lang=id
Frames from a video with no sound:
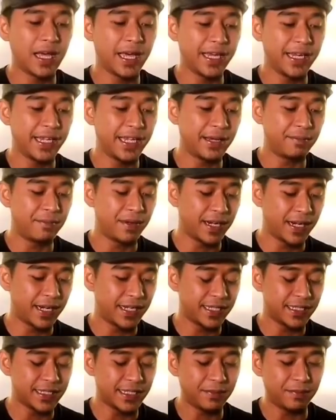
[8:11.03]
Nah ini ya
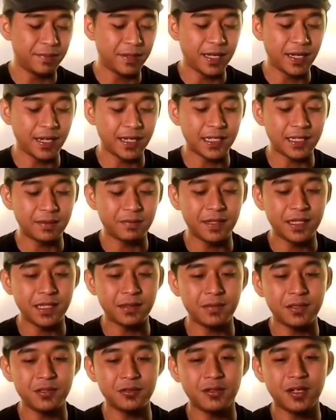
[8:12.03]
makanya saya bilang ke
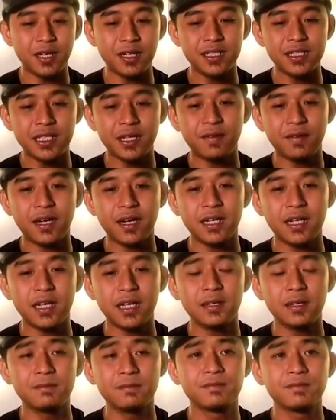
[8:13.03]
teman-teman juga di
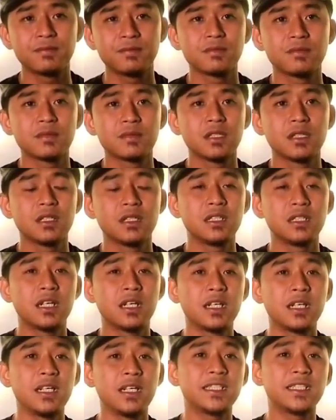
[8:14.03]
safari.
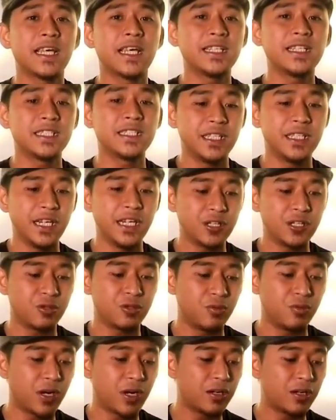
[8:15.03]
Jadi saya sendiri
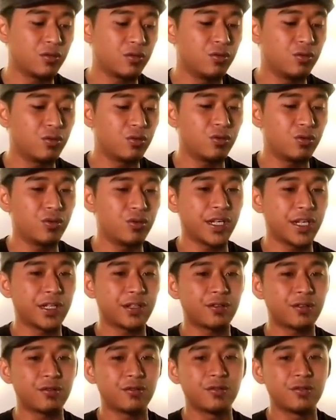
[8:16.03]
itu bukan guru
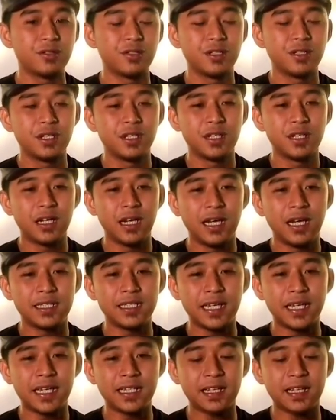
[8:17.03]
gitu.
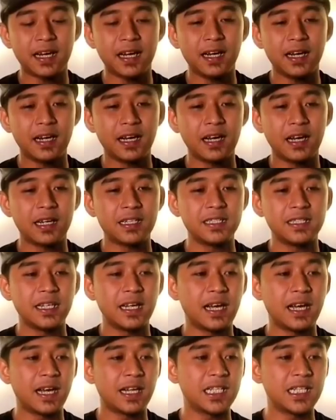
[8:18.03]
Nah saya tekankan
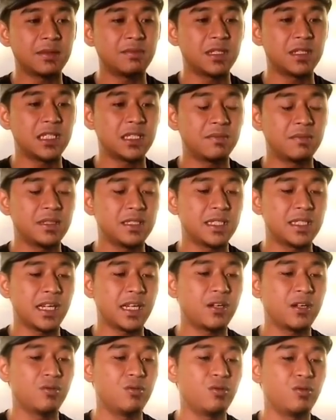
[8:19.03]
silakan teman-teman
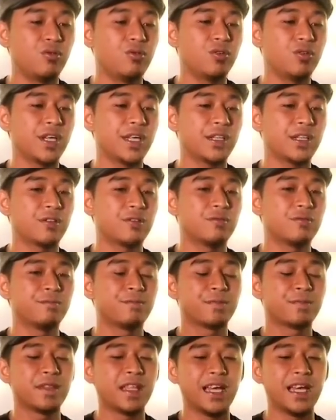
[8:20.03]
cari guru gitu.
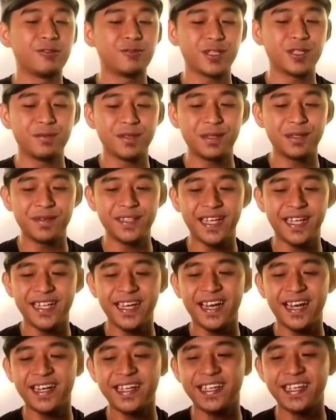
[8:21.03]
Nah itu teman-teman
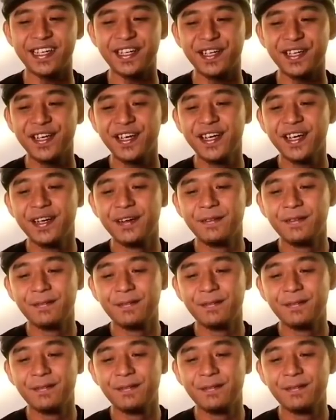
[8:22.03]
tanya lagi